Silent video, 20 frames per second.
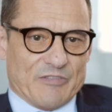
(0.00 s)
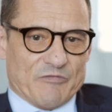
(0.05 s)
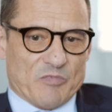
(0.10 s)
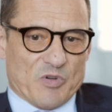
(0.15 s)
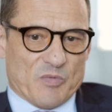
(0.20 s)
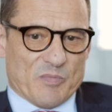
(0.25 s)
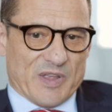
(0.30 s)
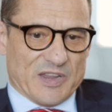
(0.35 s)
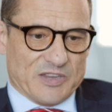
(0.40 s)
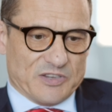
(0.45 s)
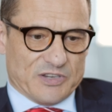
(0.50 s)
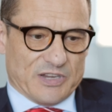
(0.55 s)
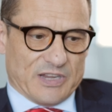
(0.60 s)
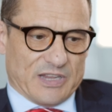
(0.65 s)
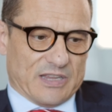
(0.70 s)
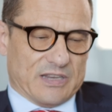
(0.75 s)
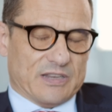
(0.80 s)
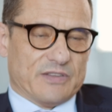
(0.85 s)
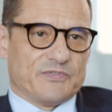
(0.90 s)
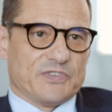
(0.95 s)
w momencie,
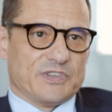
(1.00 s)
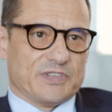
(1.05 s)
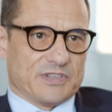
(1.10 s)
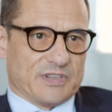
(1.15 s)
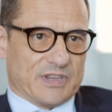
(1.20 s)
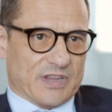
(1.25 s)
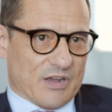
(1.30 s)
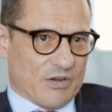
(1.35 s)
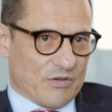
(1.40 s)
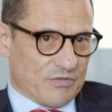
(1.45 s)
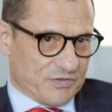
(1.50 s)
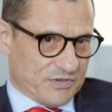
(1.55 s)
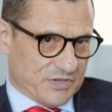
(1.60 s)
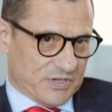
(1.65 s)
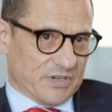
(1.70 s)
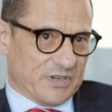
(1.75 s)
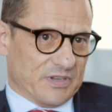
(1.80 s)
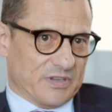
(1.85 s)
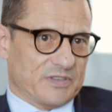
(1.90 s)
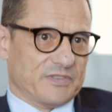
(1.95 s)
kiedy wszystkie
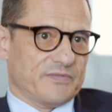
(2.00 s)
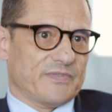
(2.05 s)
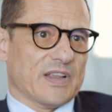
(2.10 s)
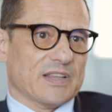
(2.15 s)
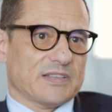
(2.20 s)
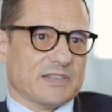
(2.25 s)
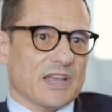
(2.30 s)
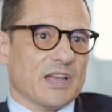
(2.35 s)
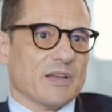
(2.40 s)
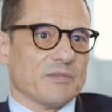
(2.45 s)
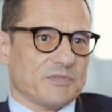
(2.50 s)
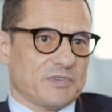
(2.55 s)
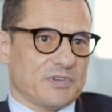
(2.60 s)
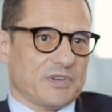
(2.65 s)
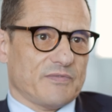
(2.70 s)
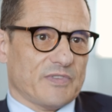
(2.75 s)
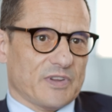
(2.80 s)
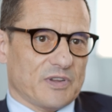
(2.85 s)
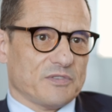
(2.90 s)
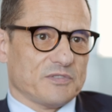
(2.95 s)
oczy zwracają
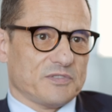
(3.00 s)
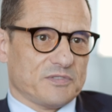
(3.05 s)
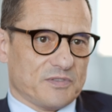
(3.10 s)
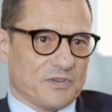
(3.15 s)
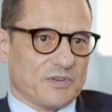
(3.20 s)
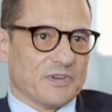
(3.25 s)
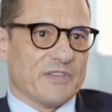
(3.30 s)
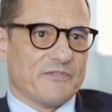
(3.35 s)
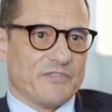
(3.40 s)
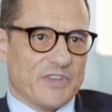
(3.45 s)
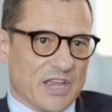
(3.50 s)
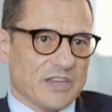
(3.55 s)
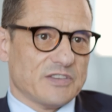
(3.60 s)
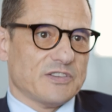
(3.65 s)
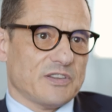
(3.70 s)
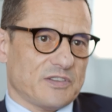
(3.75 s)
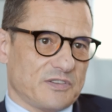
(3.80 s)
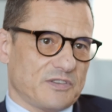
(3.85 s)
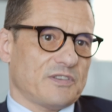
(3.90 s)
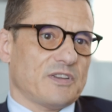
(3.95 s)
się w jego stronę,
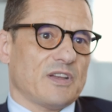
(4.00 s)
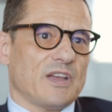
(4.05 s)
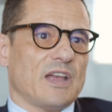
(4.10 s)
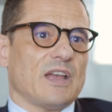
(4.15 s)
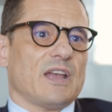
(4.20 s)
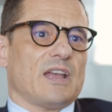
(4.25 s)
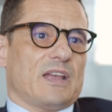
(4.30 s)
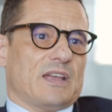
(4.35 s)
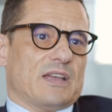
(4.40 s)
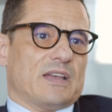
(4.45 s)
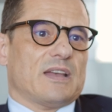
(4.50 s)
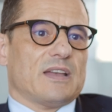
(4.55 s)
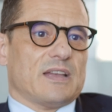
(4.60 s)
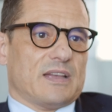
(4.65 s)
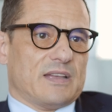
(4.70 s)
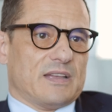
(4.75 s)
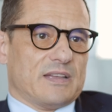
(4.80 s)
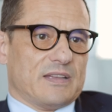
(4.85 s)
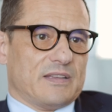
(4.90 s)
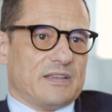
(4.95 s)
wiedzieć,
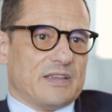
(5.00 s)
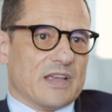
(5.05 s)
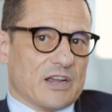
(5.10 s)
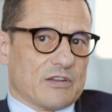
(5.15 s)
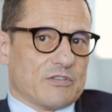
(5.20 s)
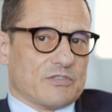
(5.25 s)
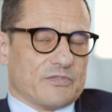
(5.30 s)
e, jak